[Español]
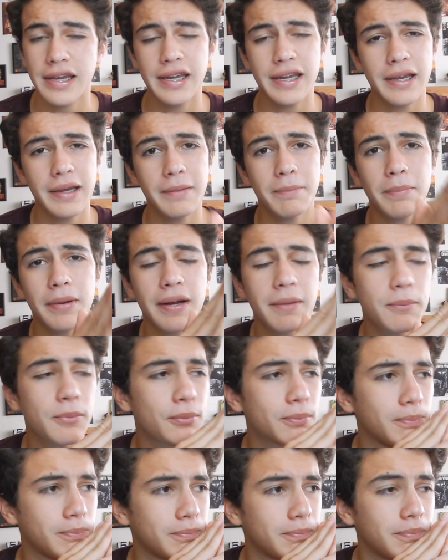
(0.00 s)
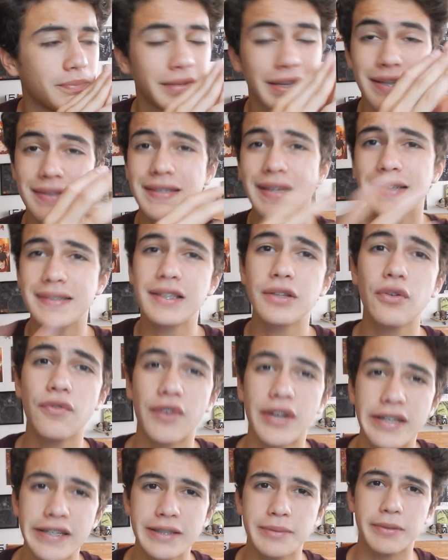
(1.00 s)
y que para que siga siendo
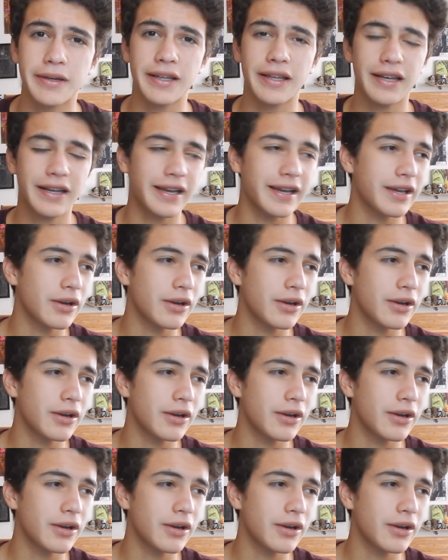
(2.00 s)
feliz, ¿verdad?